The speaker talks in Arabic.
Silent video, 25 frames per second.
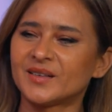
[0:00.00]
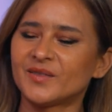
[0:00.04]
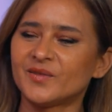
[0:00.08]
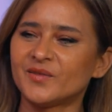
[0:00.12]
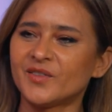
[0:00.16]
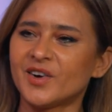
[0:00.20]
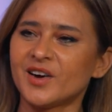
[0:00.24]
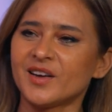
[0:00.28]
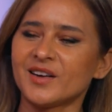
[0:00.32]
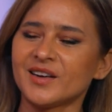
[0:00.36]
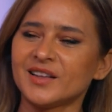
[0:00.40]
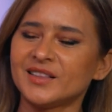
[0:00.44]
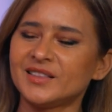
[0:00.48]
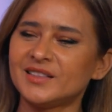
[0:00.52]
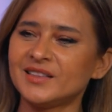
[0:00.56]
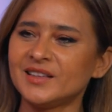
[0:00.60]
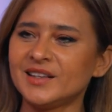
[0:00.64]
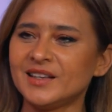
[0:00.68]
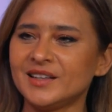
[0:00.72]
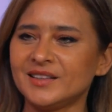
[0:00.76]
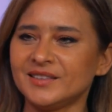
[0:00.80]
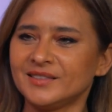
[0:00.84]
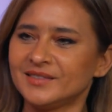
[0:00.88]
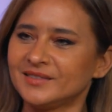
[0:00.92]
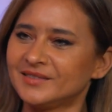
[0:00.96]
مره
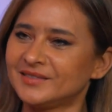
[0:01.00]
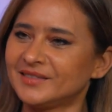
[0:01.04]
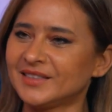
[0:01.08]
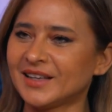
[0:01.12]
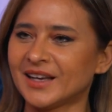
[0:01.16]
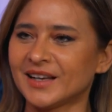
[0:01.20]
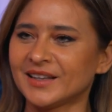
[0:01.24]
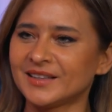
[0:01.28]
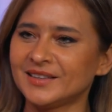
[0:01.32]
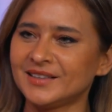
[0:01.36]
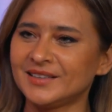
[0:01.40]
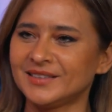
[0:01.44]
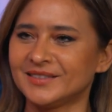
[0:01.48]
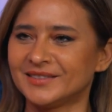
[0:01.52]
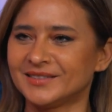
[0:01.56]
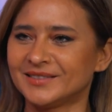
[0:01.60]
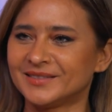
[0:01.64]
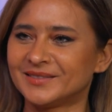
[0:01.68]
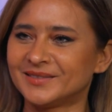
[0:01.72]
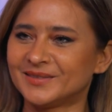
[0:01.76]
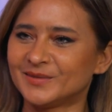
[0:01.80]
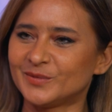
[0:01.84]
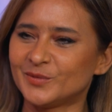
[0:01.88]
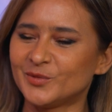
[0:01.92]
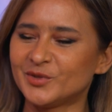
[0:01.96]
اتنين يعني
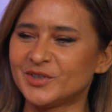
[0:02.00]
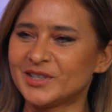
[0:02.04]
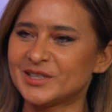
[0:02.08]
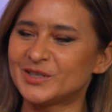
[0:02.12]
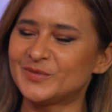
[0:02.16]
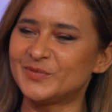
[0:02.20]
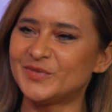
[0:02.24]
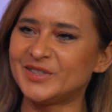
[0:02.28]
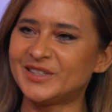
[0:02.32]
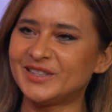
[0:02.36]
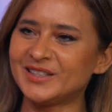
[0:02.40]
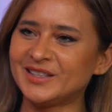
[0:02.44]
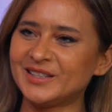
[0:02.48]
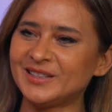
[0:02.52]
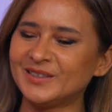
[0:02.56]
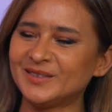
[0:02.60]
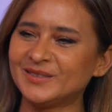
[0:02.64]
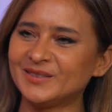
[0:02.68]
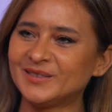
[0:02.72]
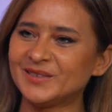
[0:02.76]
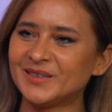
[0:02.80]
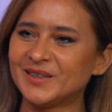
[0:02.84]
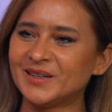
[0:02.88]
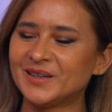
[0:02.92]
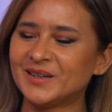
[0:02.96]
مناسبتين
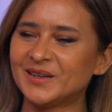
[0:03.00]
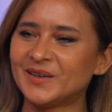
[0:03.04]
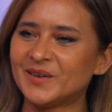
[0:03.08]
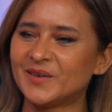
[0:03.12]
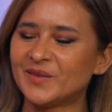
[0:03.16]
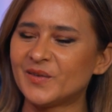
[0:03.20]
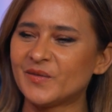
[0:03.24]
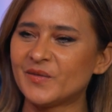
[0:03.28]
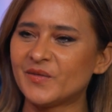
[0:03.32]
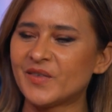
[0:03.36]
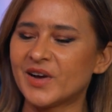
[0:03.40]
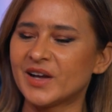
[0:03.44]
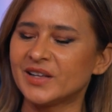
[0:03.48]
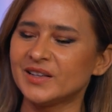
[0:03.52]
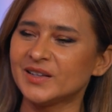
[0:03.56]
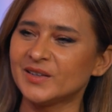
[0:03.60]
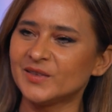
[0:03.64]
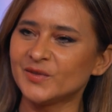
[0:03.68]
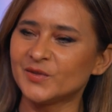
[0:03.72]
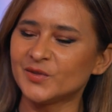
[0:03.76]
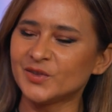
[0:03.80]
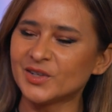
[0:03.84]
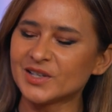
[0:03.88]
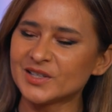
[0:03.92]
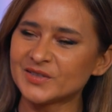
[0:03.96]
بعدين
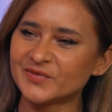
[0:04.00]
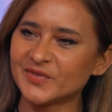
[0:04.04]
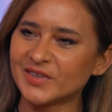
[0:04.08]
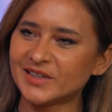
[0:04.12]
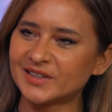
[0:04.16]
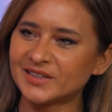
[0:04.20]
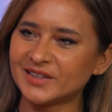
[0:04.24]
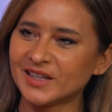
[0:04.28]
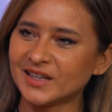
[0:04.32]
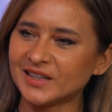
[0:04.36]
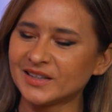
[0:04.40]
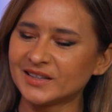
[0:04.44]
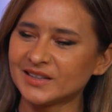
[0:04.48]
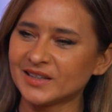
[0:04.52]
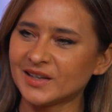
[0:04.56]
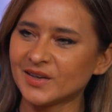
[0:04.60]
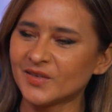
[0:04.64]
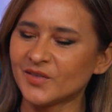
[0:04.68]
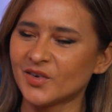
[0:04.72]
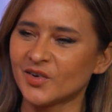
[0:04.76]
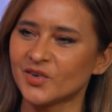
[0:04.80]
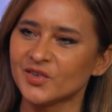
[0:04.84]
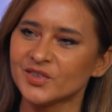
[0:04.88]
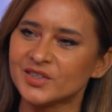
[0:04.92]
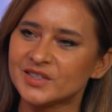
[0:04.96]
المناسبه الثالثه
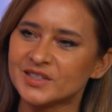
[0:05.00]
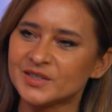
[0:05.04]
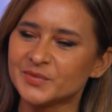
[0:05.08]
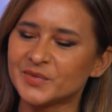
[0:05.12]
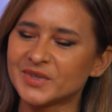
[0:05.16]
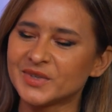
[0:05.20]
ما هو انت